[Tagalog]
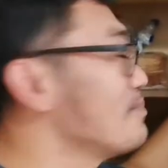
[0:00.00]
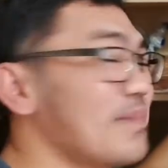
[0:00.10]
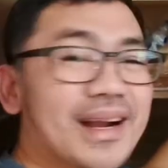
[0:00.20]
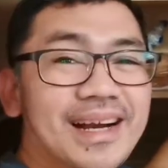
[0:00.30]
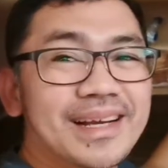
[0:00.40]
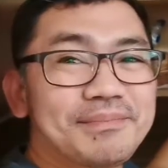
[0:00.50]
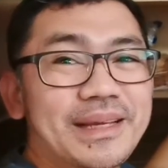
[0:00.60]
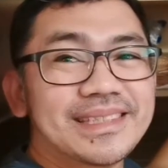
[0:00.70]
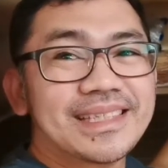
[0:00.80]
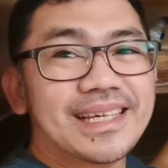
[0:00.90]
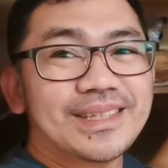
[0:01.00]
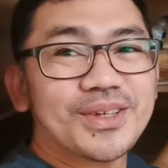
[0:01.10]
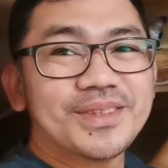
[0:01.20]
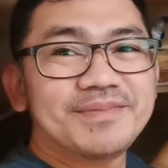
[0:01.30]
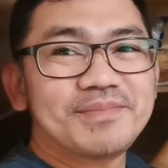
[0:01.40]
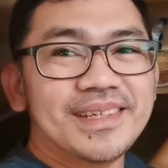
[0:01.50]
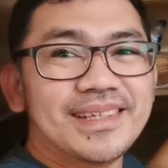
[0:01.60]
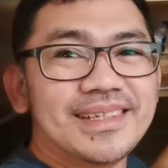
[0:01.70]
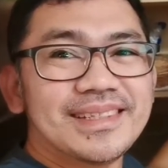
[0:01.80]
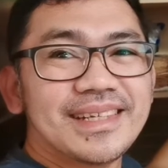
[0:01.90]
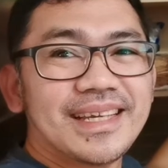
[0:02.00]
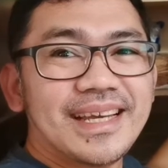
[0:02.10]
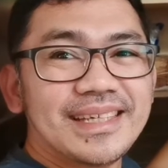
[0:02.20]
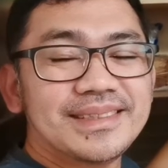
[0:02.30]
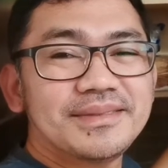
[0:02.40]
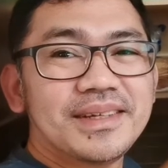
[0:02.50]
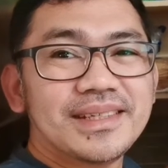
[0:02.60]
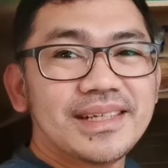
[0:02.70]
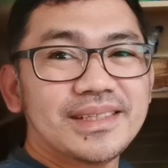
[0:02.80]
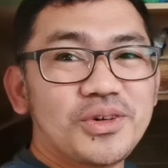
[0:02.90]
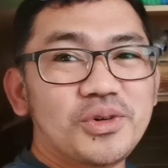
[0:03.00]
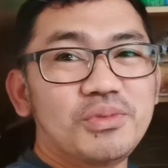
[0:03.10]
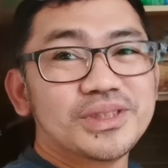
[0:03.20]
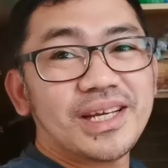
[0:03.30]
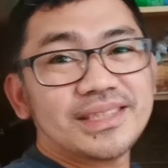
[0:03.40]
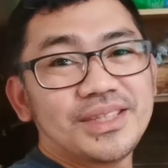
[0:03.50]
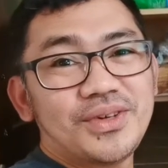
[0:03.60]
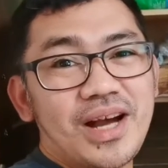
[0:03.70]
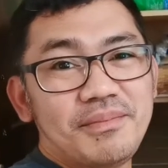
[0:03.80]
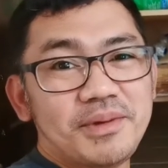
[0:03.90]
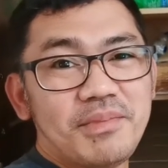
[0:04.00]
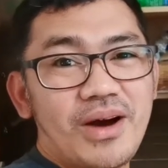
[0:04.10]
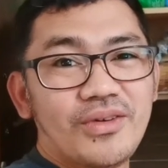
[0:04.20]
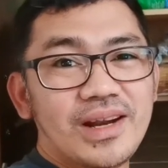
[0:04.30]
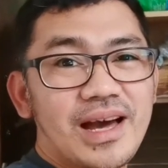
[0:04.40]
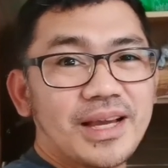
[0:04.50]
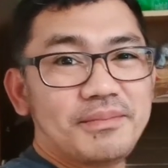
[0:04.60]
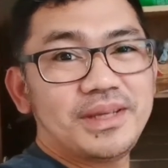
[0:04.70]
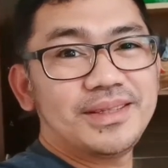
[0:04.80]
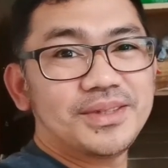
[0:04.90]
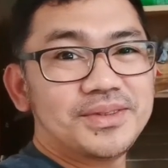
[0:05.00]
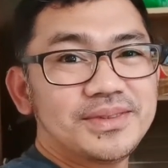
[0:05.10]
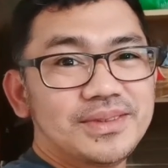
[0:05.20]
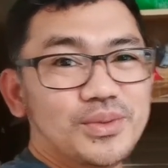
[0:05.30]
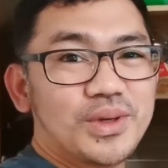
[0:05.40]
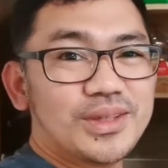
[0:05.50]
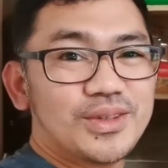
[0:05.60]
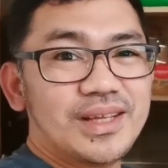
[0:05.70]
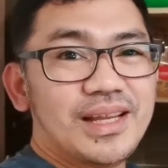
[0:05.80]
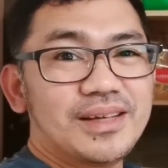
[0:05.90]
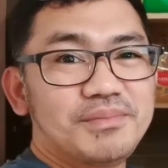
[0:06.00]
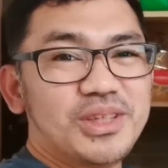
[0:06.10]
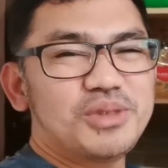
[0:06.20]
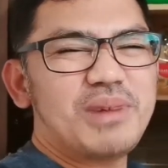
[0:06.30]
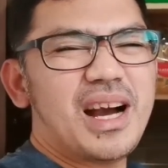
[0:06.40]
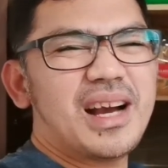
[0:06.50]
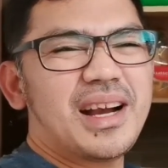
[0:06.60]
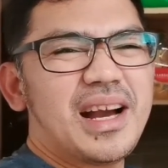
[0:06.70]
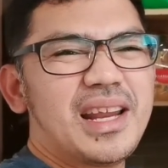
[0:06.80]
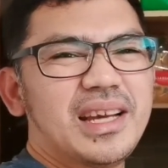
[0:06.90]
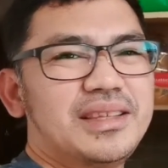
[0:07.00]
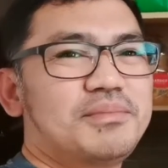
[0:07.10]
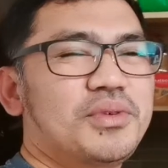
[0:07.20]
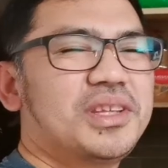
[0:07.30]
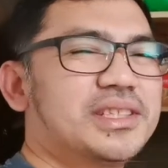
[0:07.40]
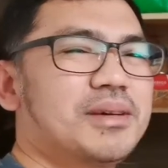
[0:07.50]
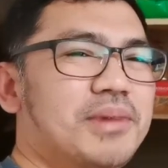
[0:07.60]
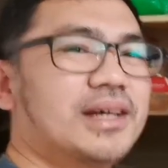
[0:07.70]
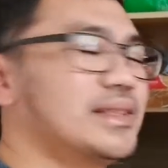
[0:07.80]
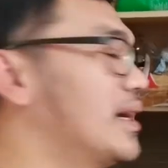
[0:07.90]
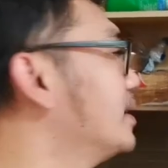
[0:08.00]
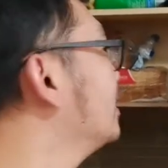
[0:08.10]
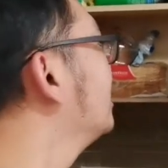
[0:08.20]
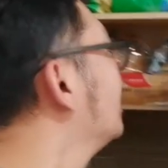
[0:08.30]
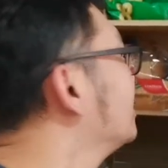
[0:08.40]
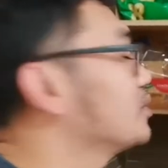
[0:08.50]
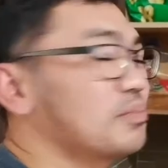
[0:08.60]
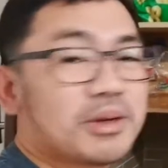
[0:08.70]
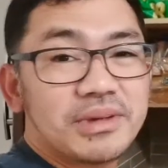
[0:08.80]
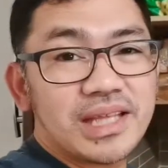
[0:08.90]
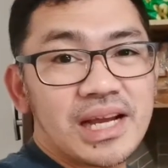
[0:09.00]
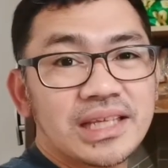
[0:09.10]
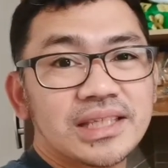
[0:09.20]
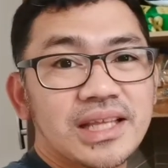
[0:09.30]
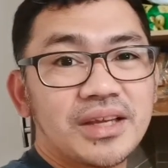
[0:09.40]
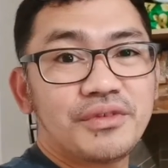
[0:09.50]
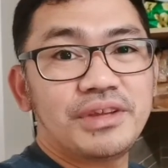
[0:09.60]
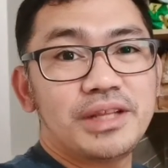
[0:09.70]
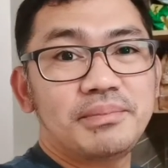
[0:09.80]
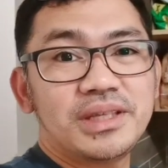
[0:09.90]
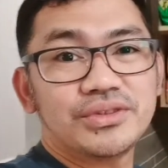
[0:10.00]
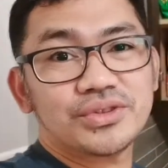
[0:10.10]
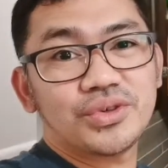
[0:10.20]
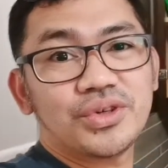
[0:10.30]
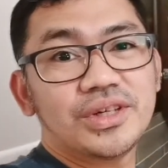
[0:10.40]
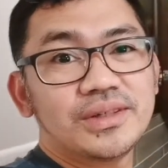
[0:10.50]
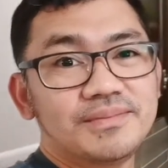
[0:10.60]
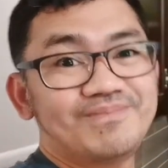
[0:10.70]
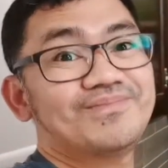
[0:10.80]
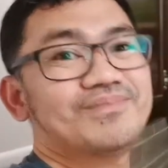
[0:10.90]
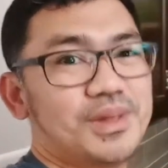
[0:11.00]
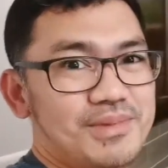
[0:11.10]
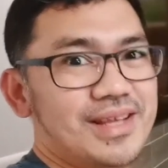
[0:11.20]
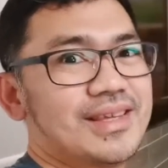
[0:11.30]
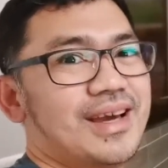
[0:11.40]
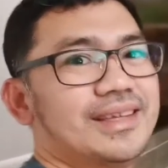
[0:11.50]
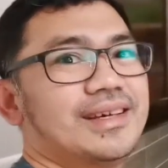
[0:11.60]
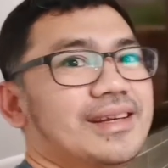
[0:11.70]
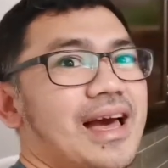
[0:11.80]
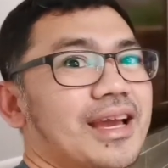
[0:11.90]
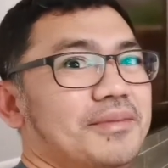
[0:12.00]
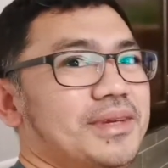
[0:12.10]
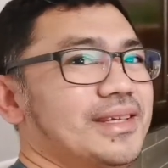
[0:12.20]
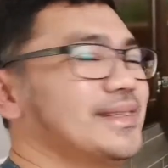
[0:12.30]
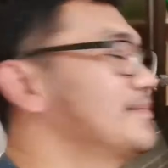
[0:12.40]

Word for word: Parang pancit canton. Ayan. Uh, naubos na kasi yung aming bawang laki mi, no? So, ito na lang. Medyo maanghang lang. Hindi pwede sa bata. So, pag may nakita tayong Filipino store, bibili tayo ng Lucky Me.